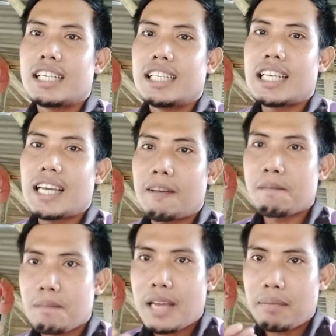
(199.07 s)
nah
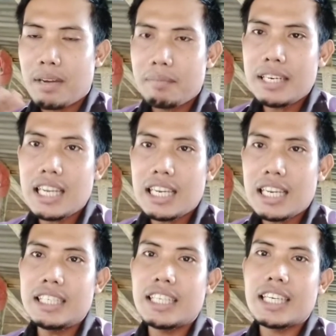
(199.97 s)
apabila
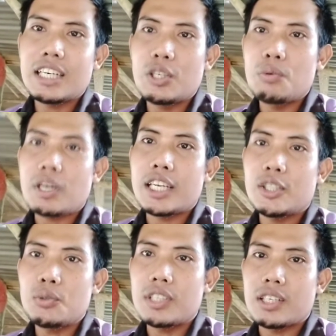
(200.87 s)
lendir yang keluar
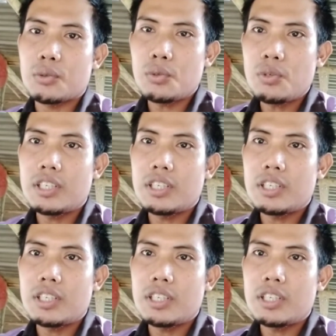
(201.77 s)
itu keruh,